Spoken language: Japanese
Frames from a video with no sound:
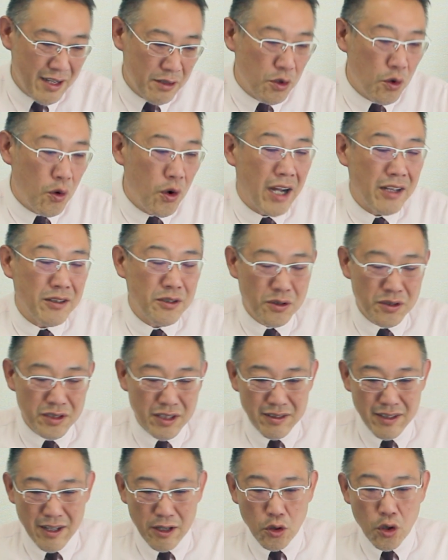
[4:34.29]
廊下のところに
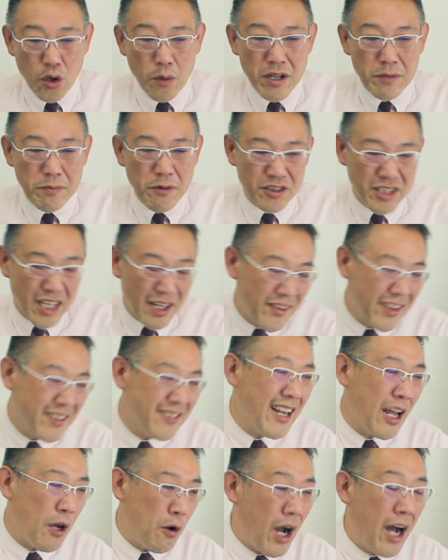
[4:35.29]
ですね、ドーベルパンさんびき
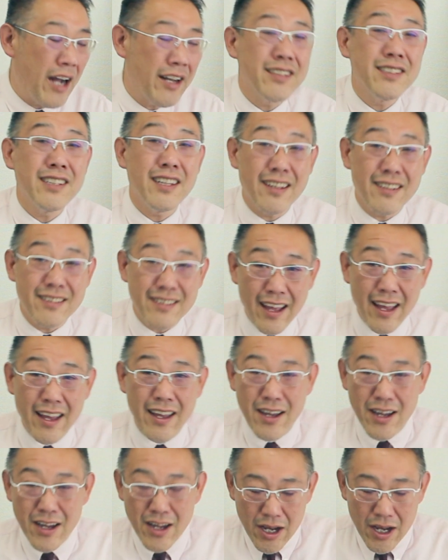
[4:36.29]
ぐらいを放してですね、